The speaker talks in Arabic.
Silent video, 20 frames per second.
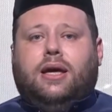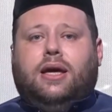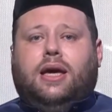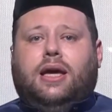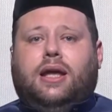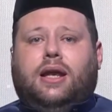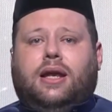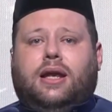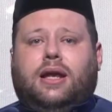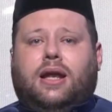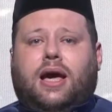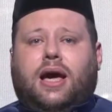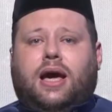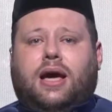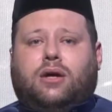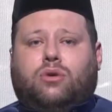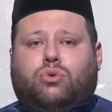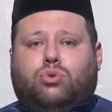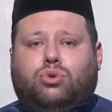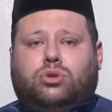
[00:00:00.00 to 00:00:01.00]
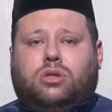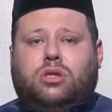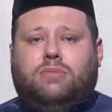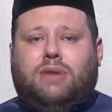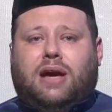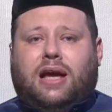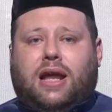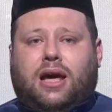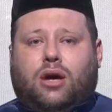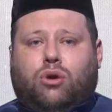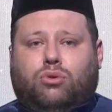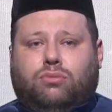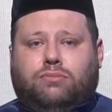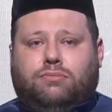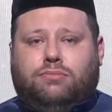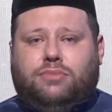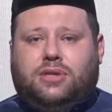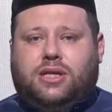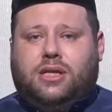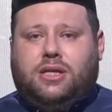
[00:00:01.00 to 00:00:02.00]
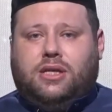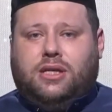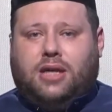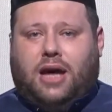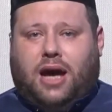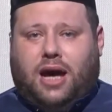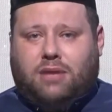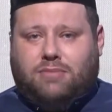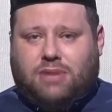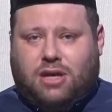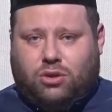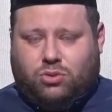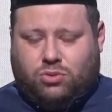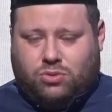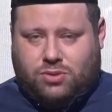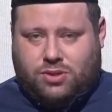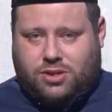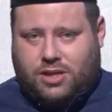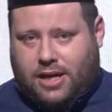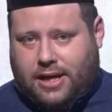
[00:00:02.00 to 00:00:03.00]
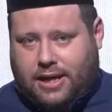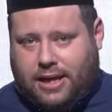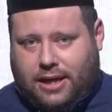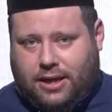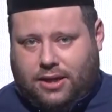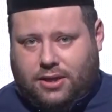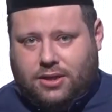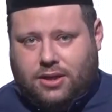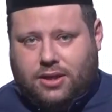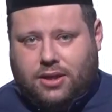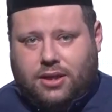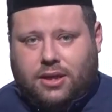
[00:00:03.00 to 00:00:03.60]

إلا كتب لهم به عمل صالح